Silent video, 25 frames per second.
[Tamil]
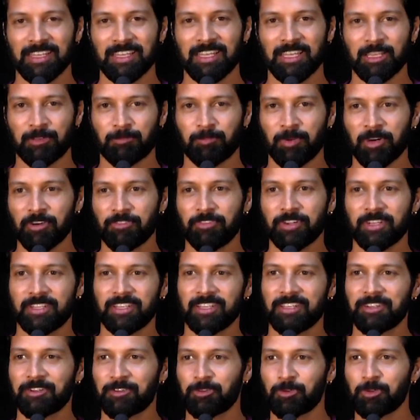லைக்
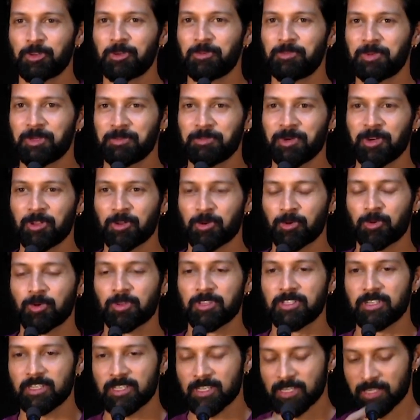பர்ஃபெக்டாக கொடுக்க முடியுமோ அவ்வளோ
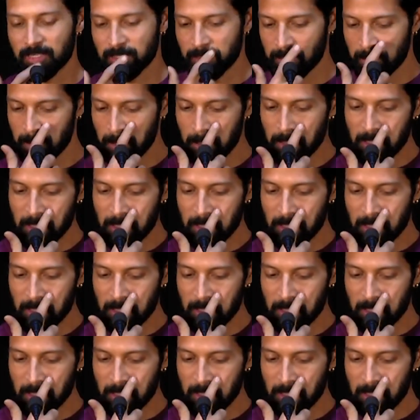கொடுத்துருக்காங்க